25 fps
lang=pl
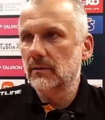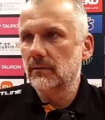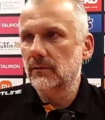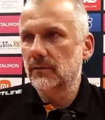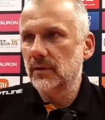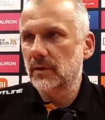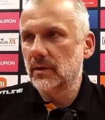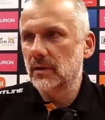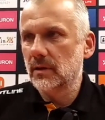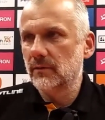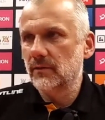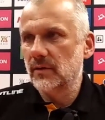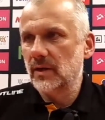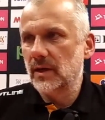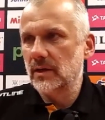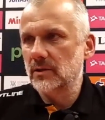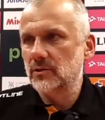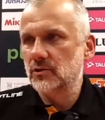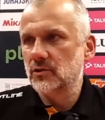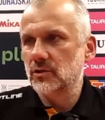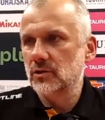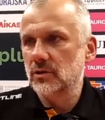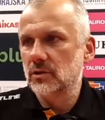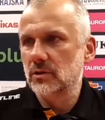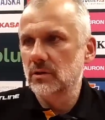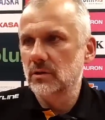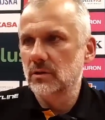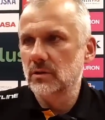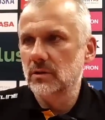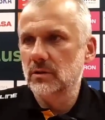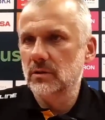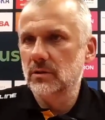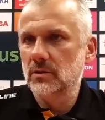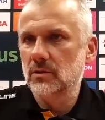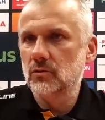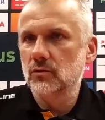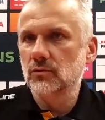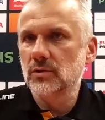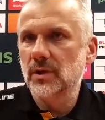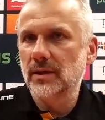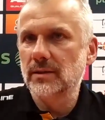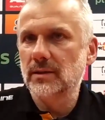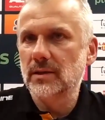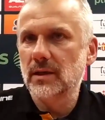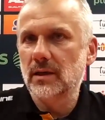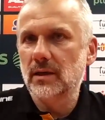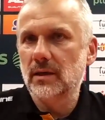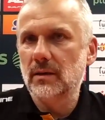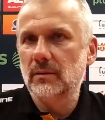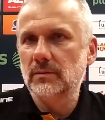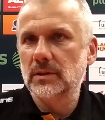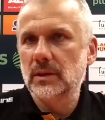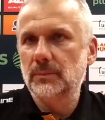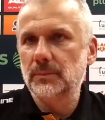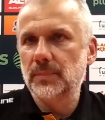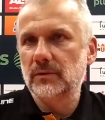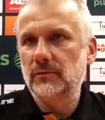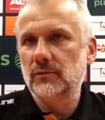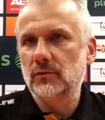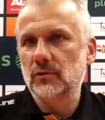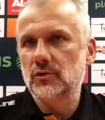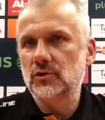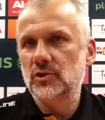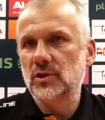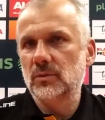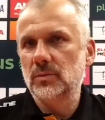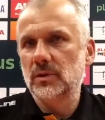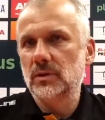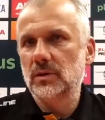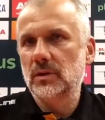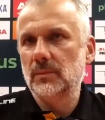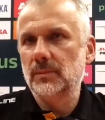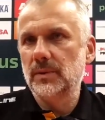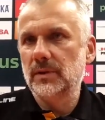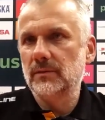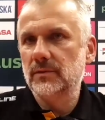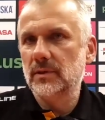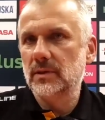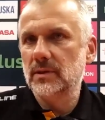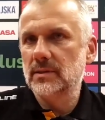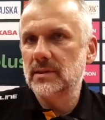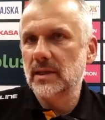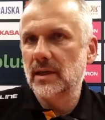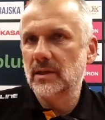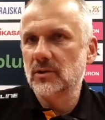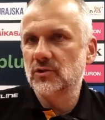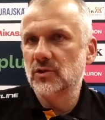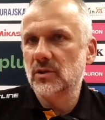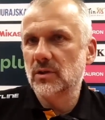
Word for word: wygrywać i, i tutaj ta, ta pewność siebie na pewno jest tak,